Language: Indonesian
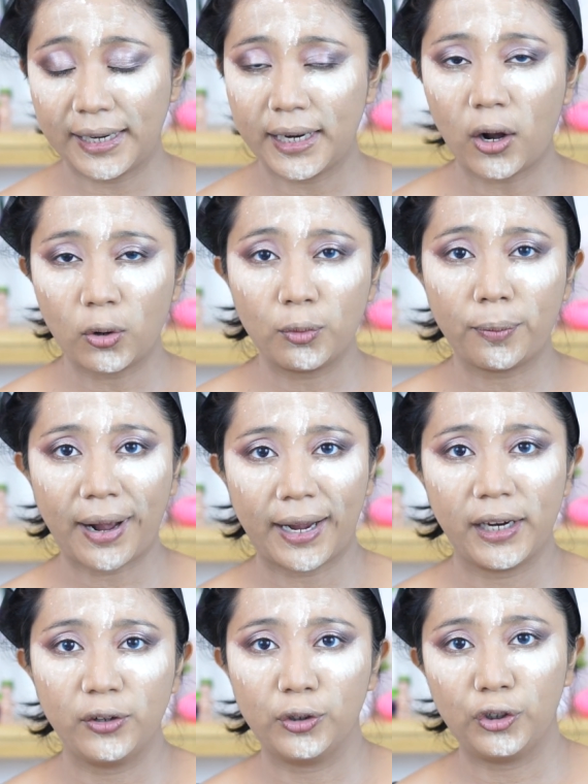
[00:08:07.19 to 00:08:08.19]
jadi aku mau
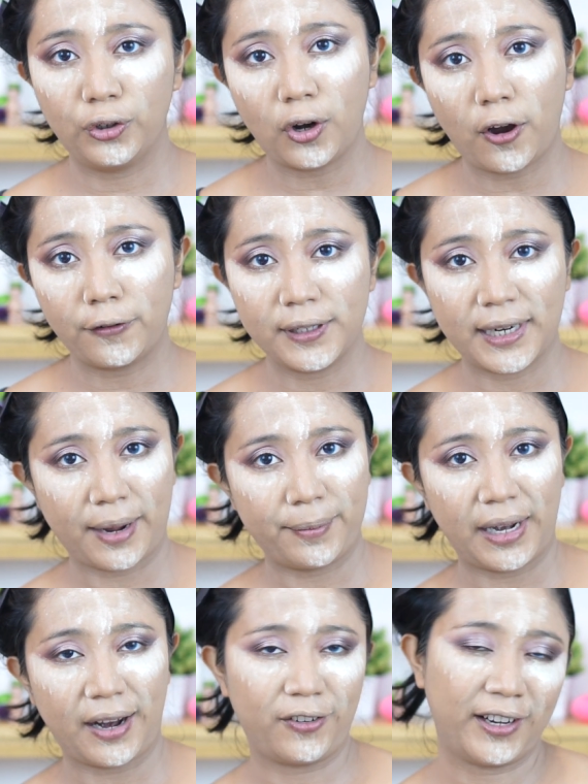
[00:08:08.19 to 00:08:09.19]
pakaiin dulu off the
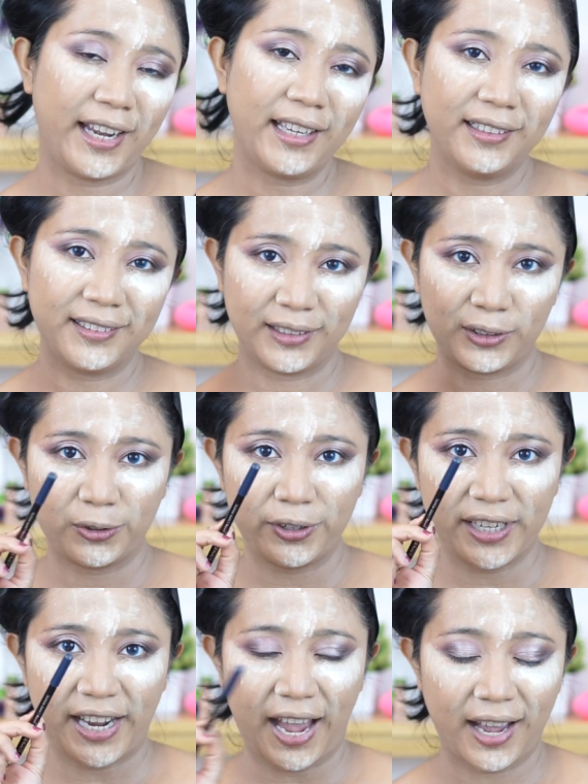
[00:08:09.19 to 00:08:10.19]
camera, oke? Okay?
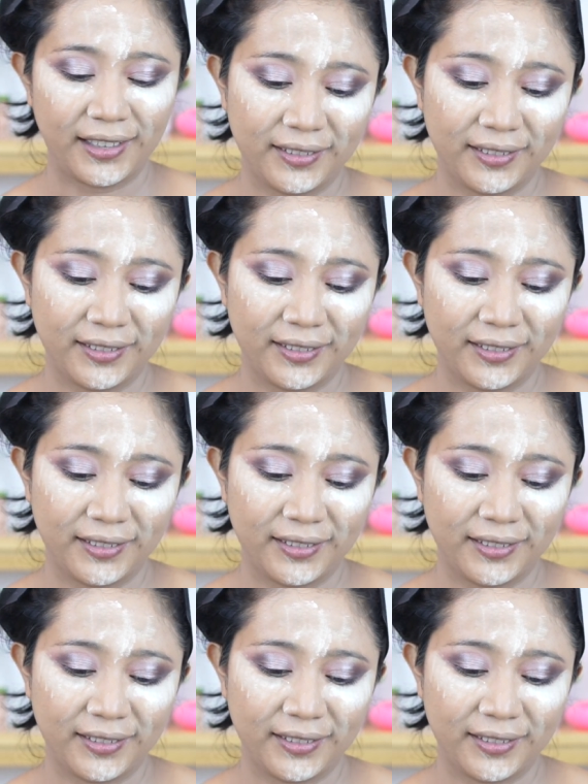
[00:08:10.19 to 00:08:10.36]
Tungguin ya.